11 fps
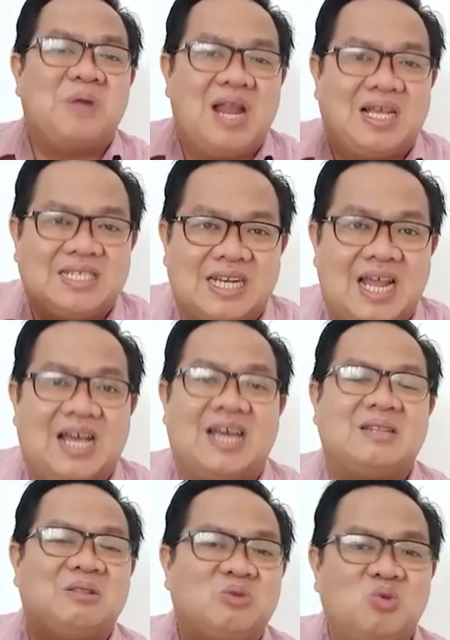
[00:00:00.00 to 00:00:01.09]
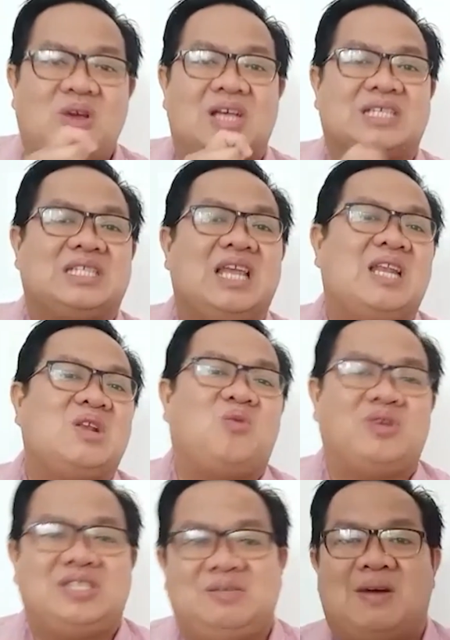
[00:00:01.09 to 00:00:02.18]
melaksanakan tugas dan
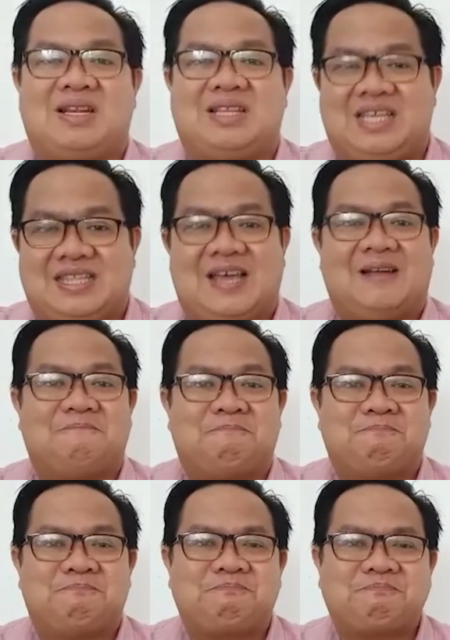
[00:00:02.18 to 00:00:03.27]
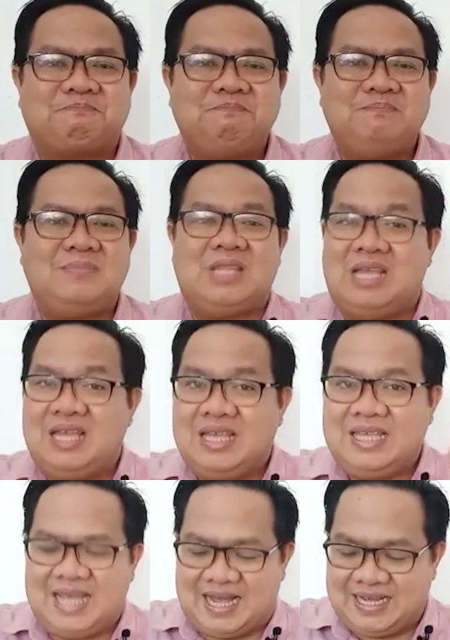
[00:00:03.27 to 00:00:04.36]
kewajiban kita.
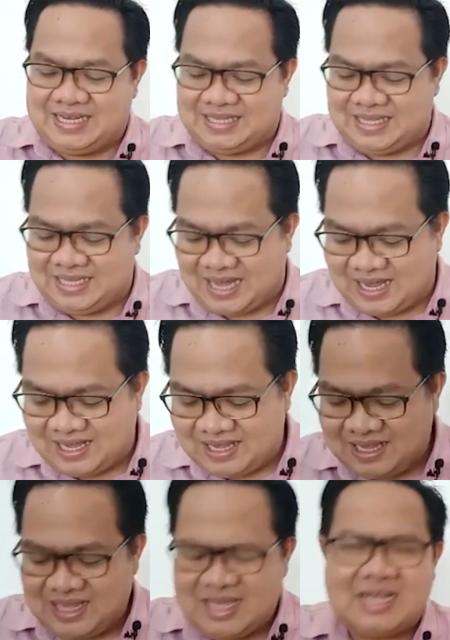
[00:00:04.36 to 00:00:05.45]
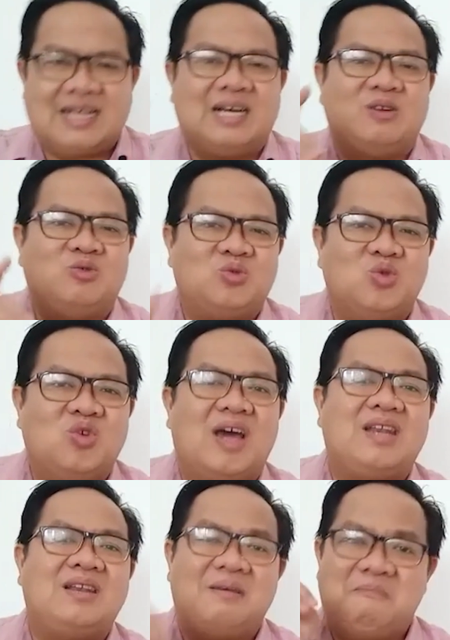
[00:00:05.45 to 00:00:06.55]
Yang ketiga,
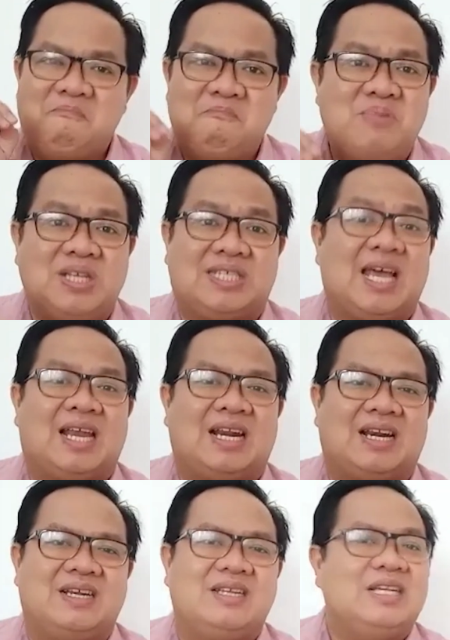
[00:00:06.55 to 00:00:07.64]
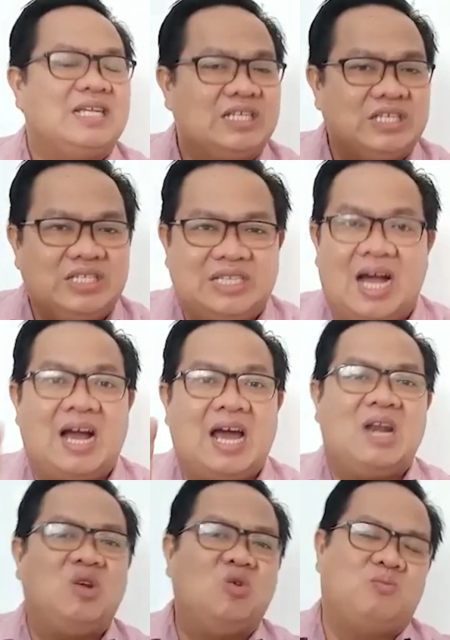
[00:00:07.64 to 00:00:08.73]
keuntungan besar.
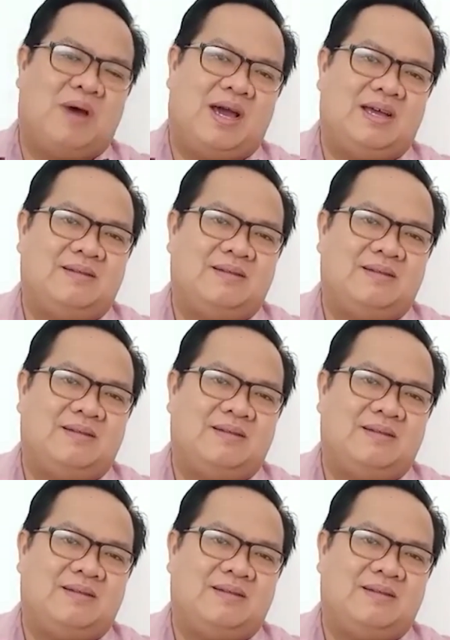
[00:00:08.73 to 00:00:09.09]
Jangan lupa,